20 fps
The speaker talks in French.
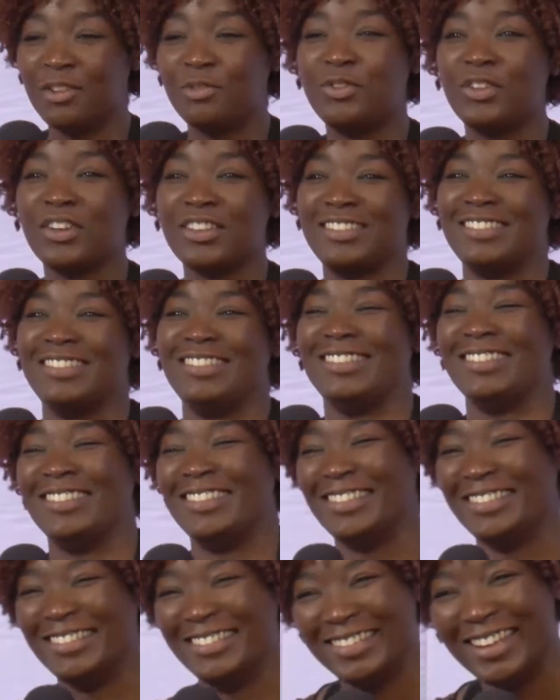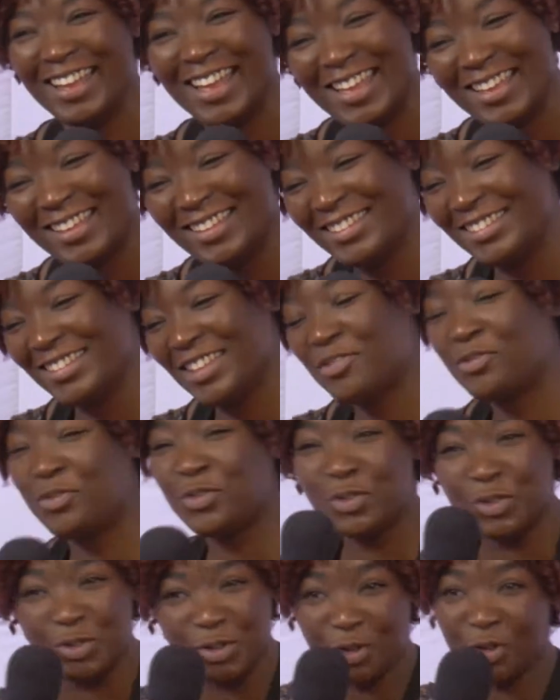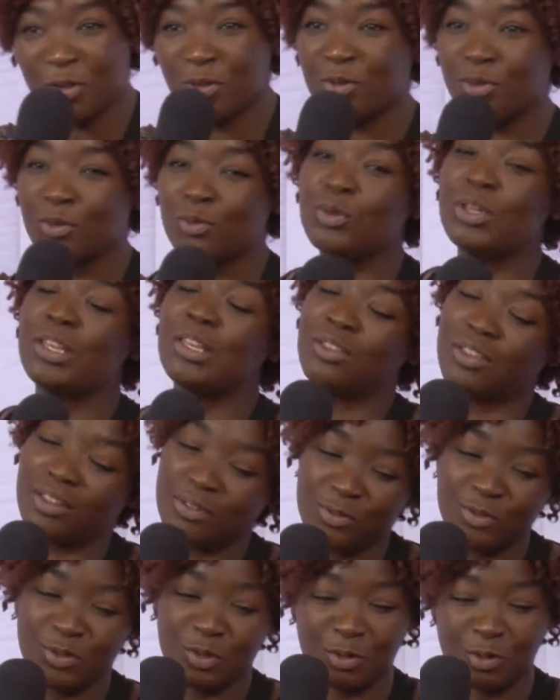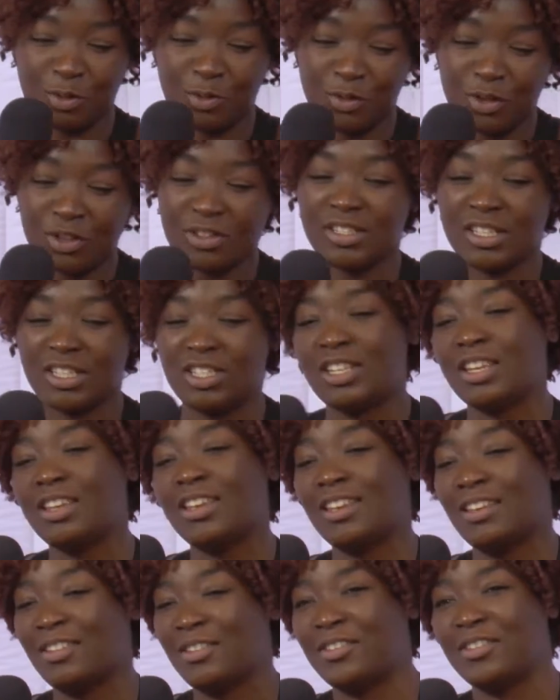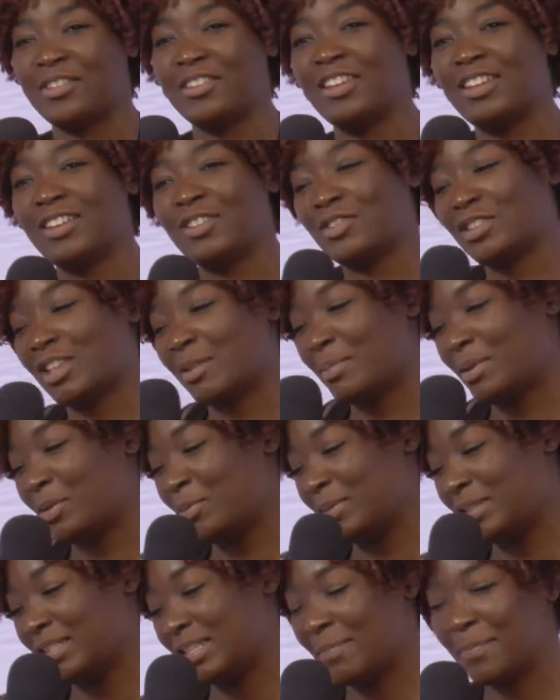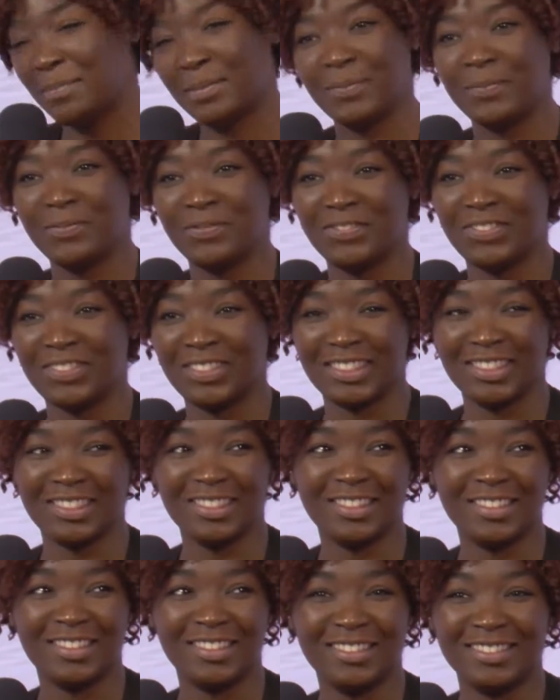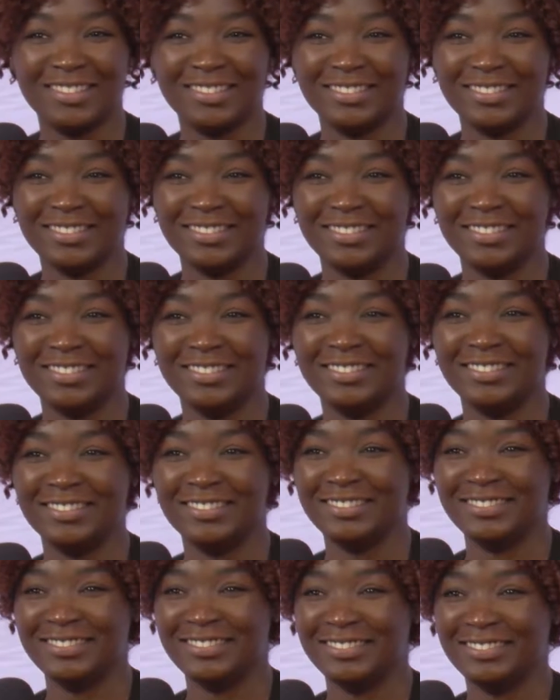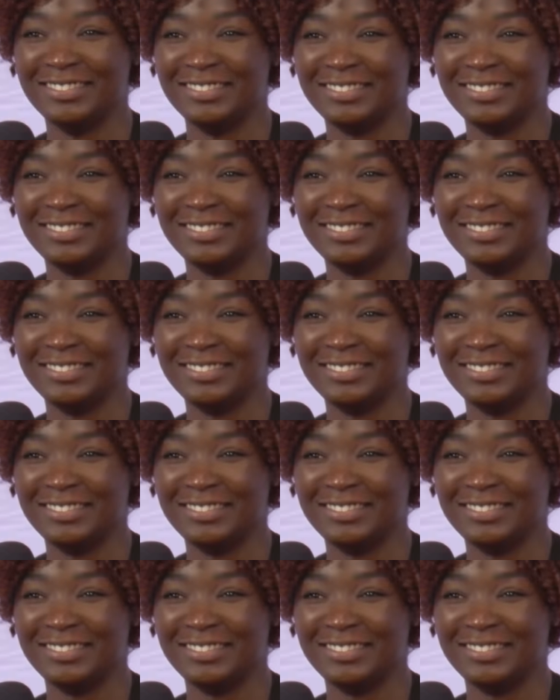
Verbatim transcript: en fleurs. Une effusion, oui, une effusion de fleurs séchées. on appelle bissap. Mm, mm quelle